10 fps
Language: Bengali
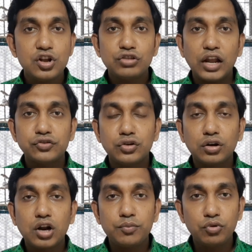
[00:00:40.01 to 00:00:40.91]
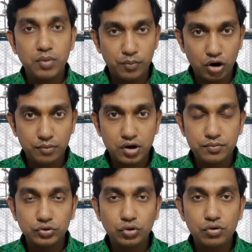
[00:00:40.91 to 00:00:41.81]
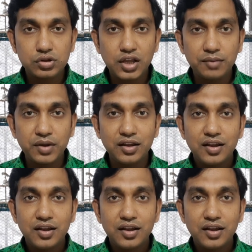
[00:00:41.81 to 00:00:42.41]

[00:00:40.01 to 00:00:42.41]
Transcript: তো আলোচনা করার পূর্বে বরাবরের মতো অনুরোধ থাকবে